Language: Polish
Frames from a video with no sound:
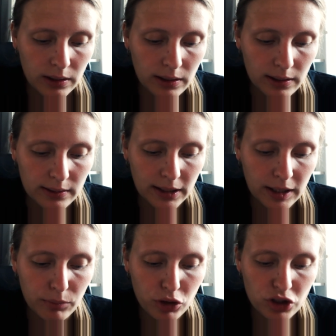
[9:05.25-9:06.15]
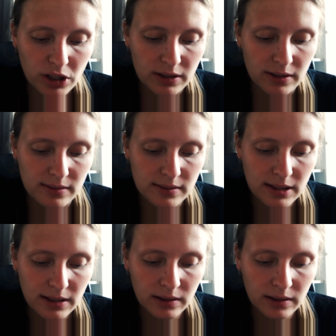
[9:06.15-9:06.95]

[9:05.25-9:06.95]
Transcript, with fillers: E, Tajemniczat XD.